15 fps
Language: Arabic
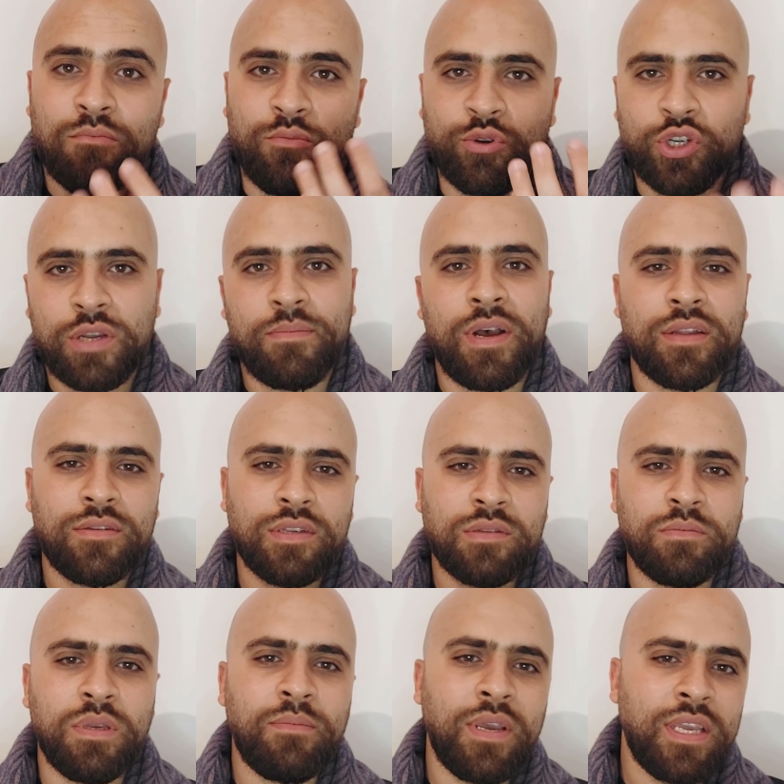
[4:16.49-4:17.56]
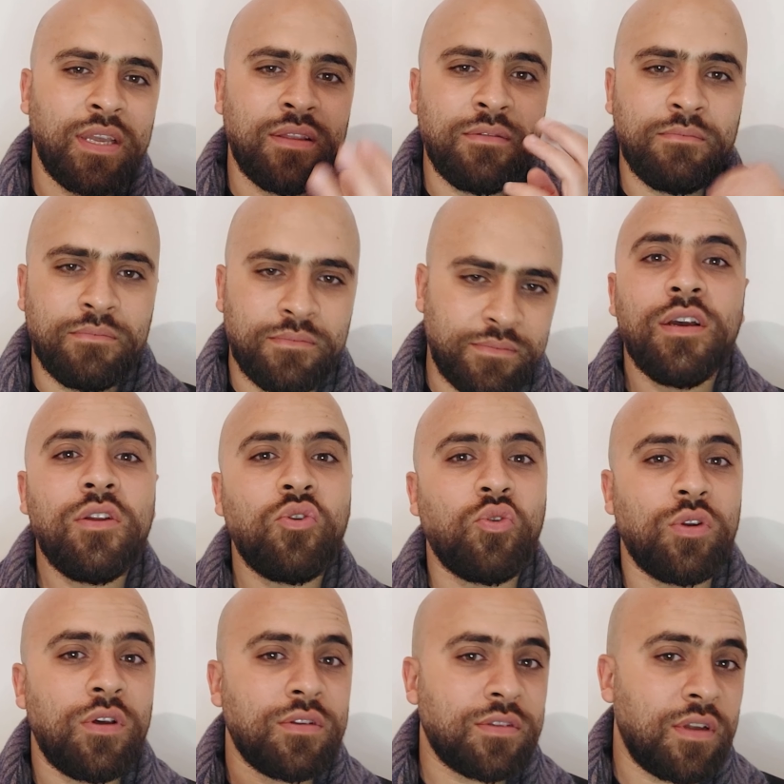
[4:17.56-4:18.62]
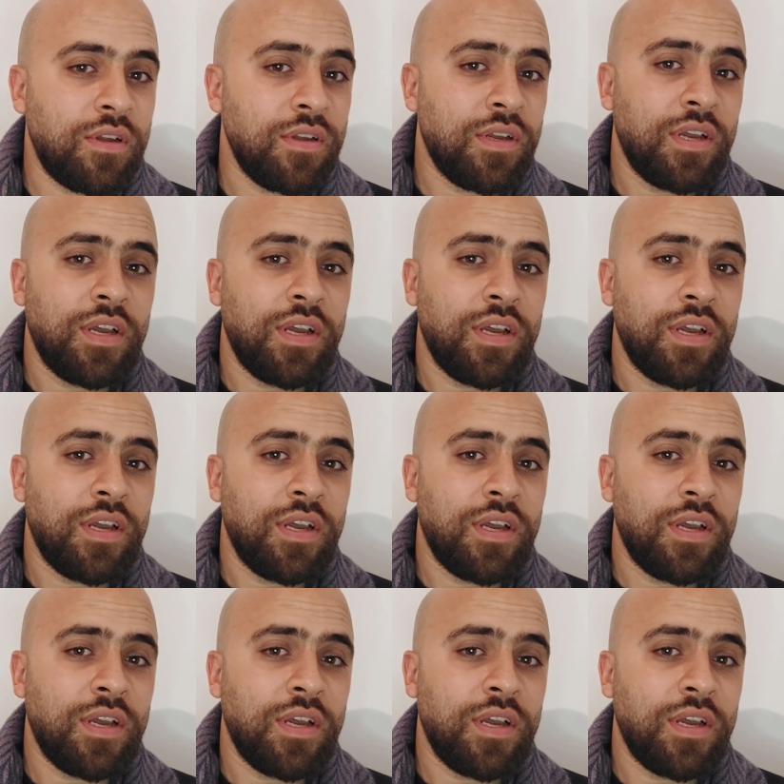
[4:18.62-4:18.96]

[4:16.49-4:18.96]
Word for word: مشابهة تصميميا الخلاصة